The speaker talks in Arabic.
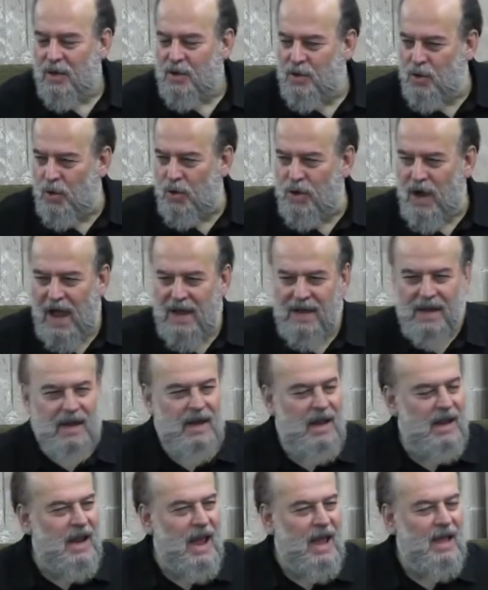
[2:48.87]
شو
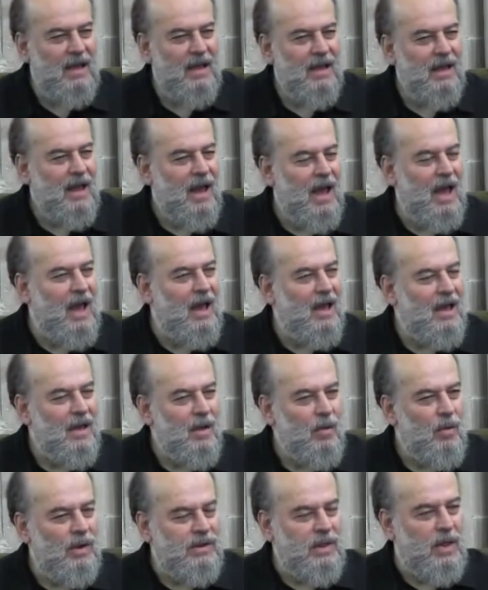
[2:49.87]
كاينين احنا آه
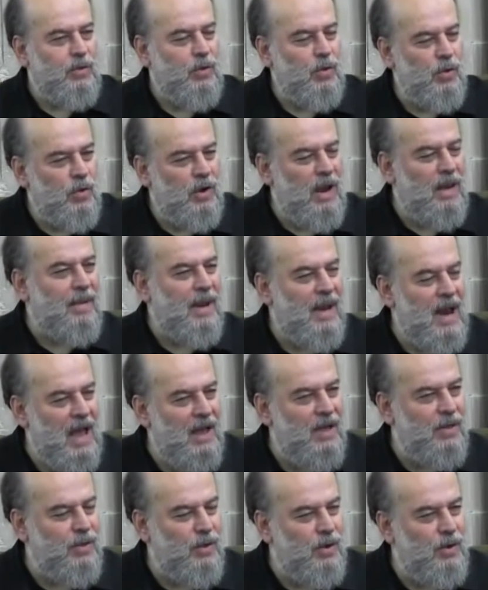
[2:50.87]
وتظنون
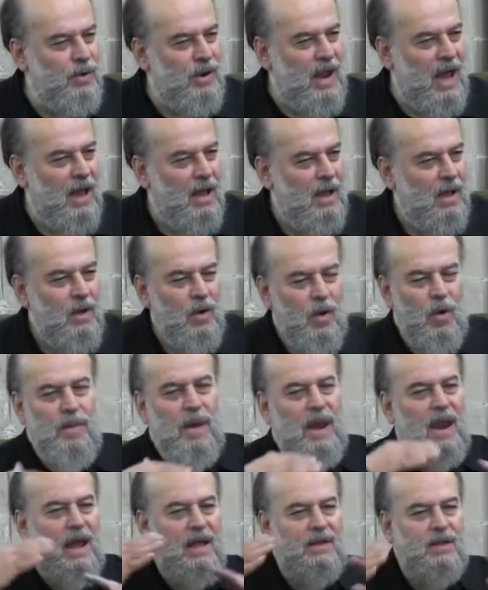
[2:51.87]
بالله الظنون
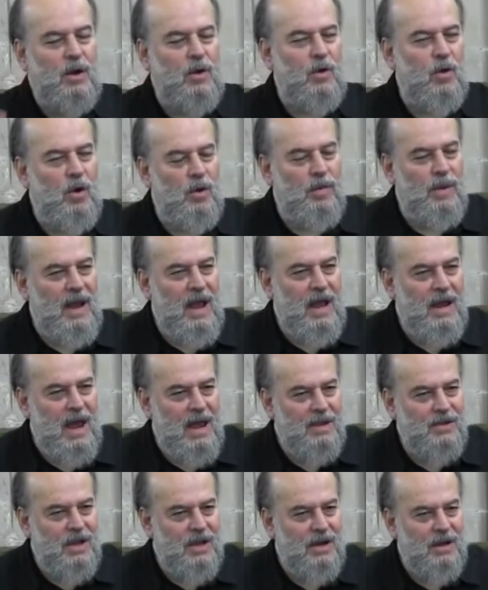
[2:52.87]
وبلغت القلوب
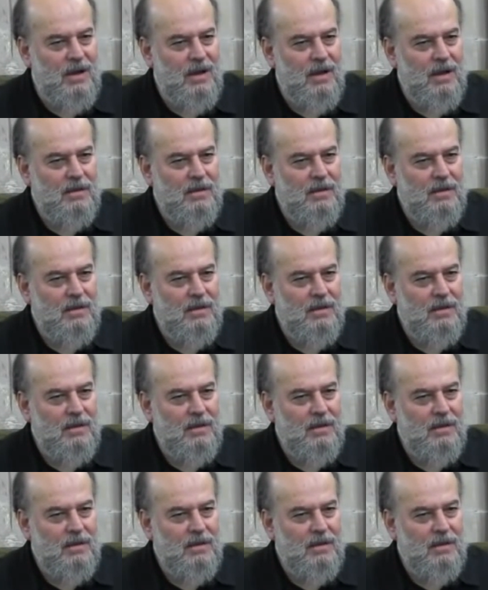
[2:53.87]
الحناجر